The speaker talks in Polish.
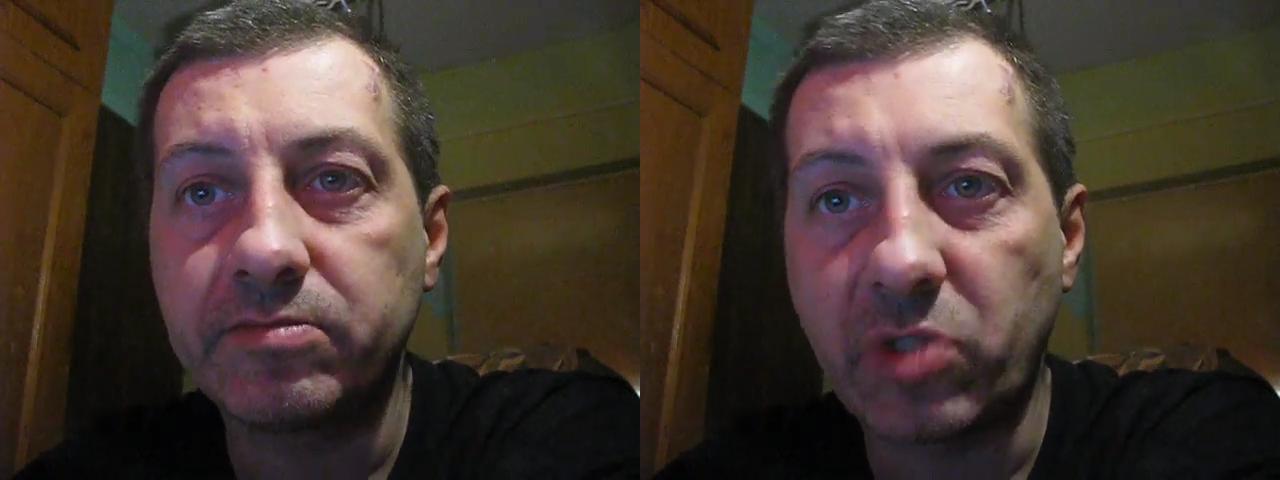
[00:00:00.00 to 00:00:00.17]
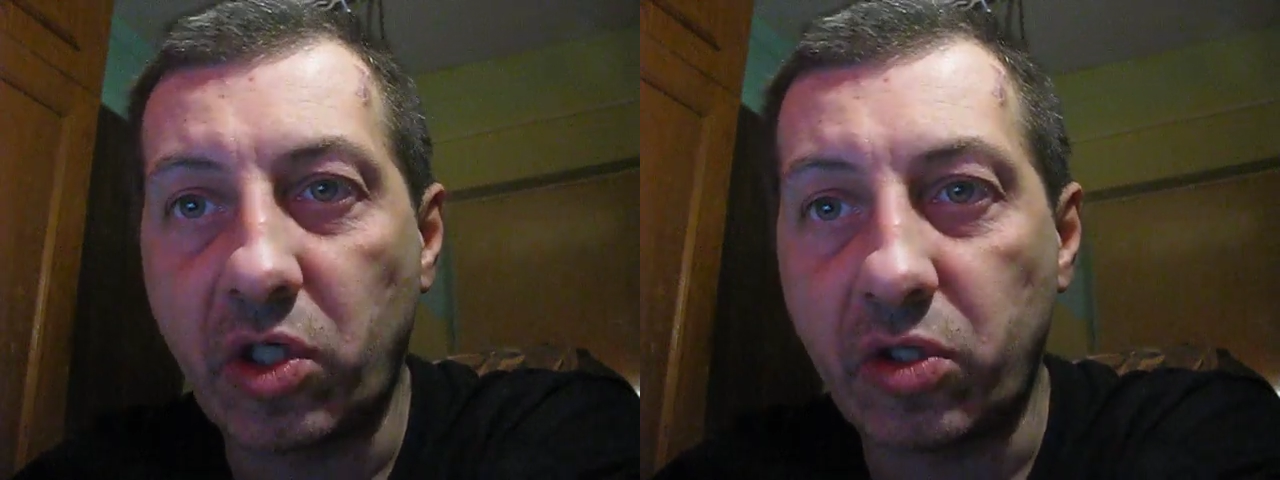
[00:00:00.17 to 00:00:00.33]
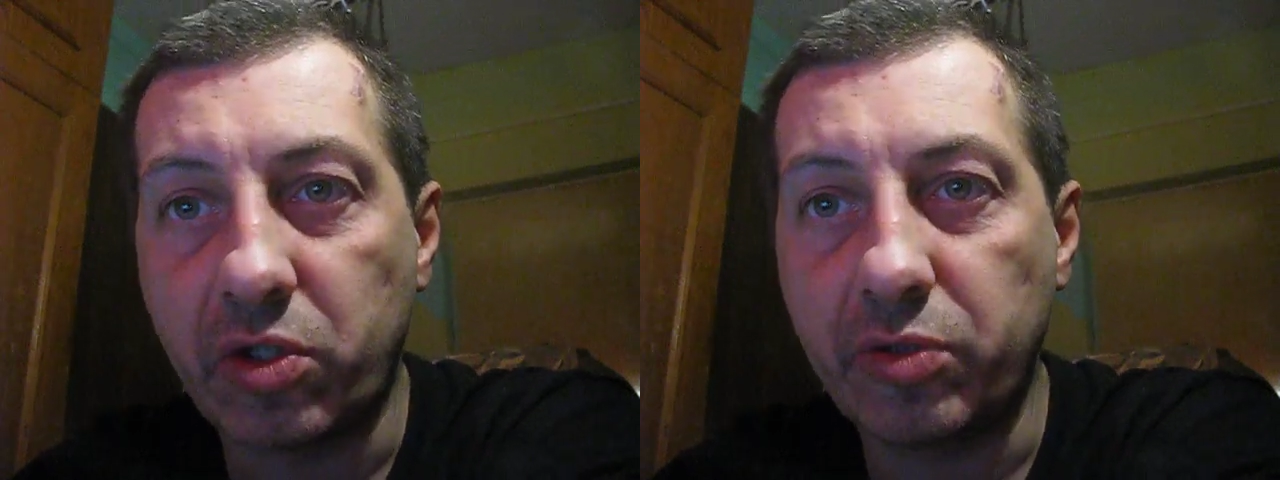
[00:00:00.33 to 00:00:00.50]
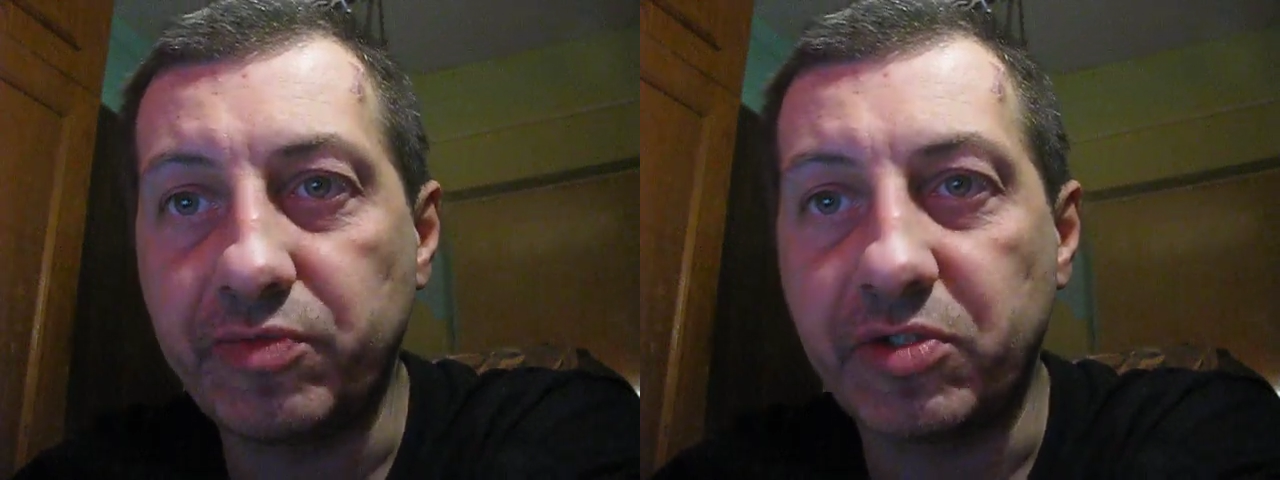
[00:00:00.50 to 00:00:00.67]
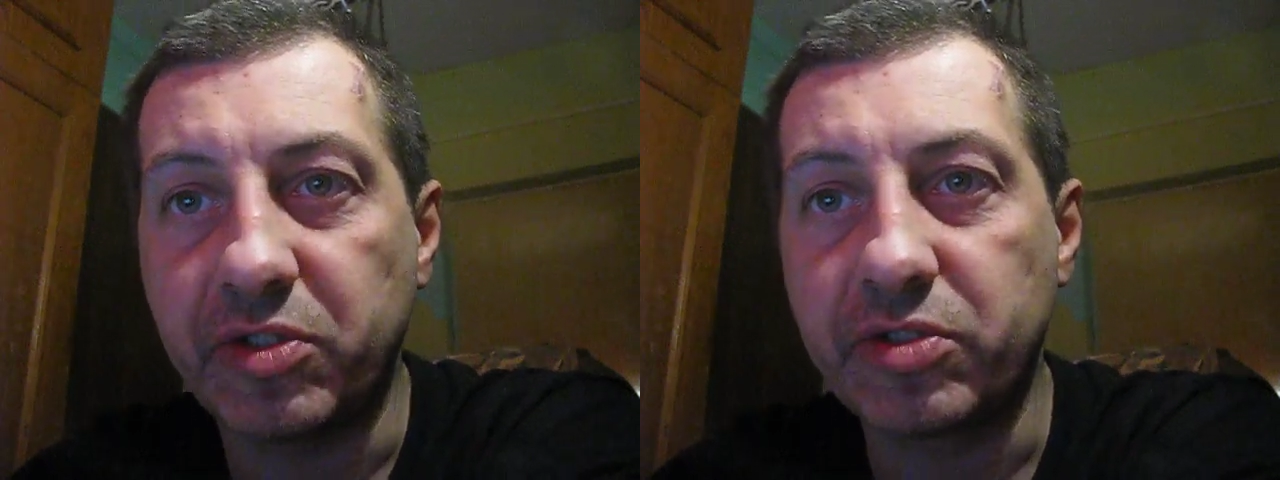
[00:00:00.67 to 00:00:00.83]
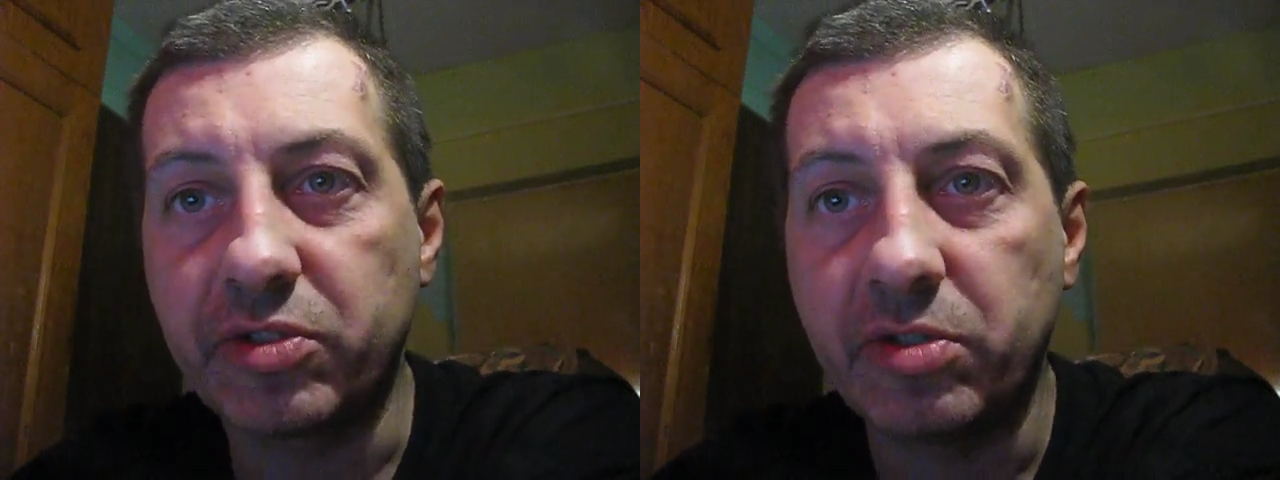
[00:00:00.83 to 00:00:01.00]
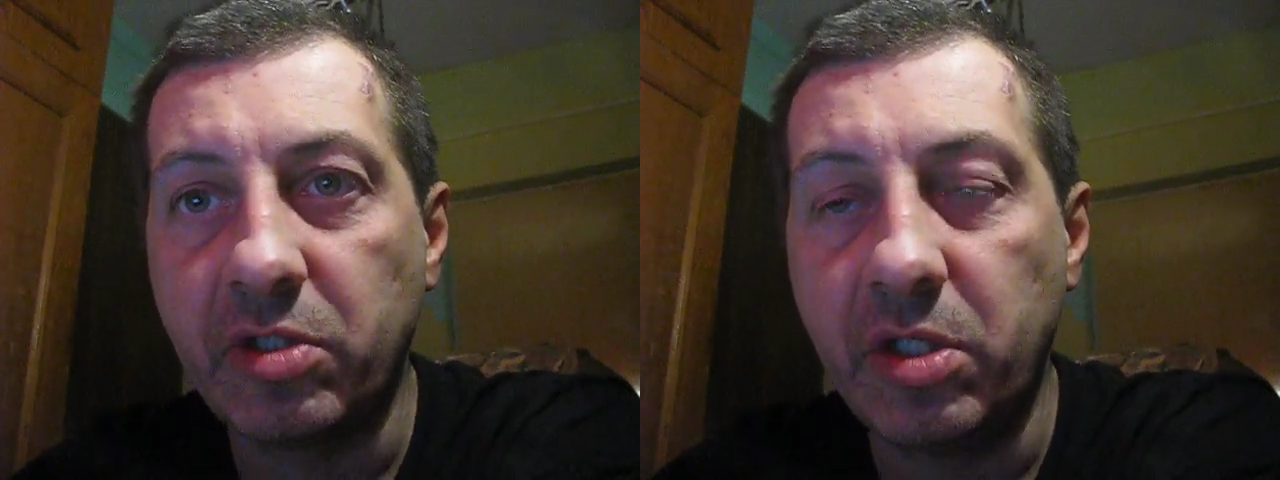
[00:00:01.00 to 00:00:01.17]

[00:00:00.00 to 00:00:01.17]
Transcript: no również